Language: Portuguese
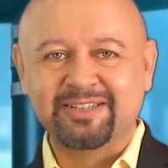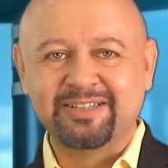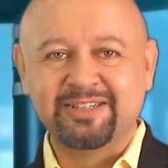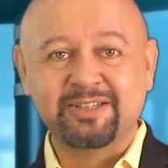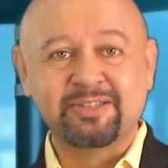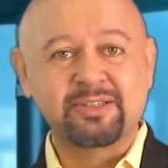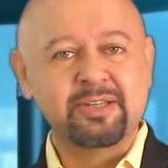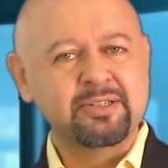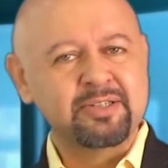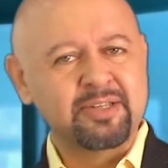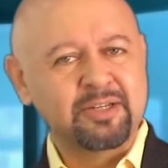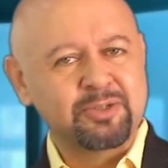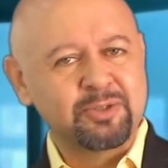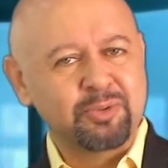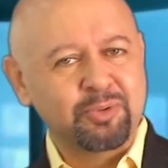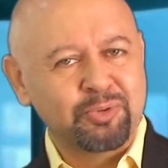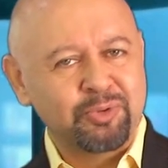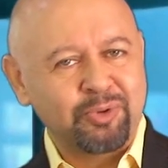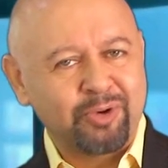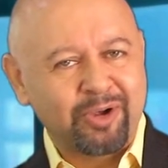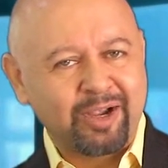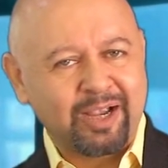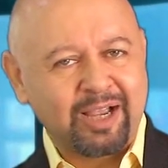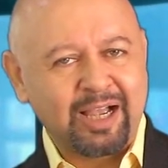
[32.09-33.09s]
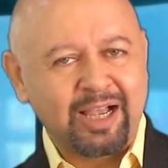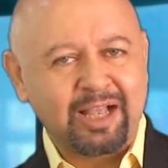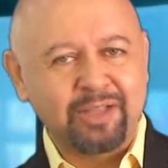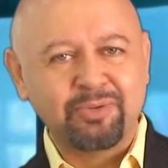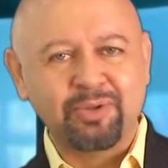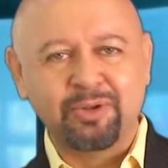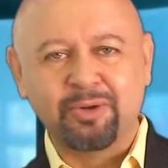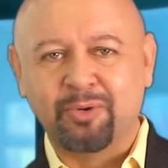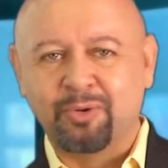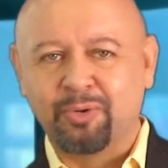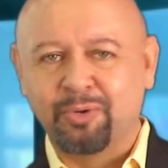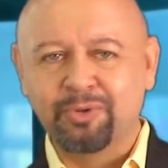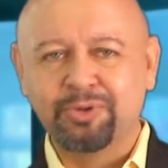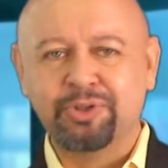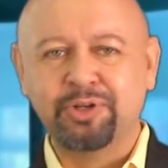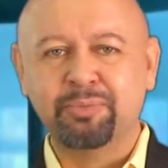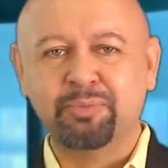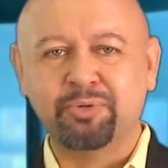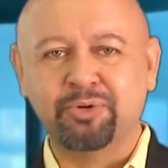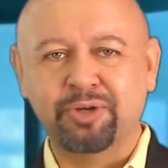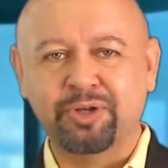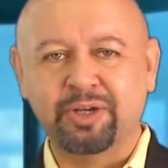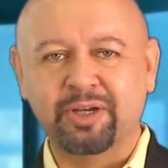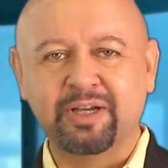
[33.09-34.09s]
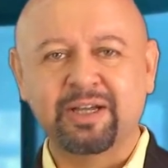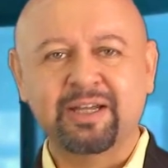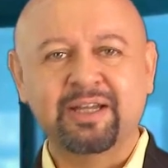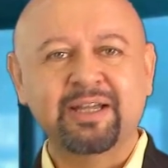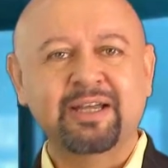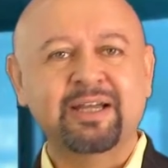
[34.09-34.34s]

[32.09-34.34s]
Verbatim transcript: e se sentiu tocado em contribuir,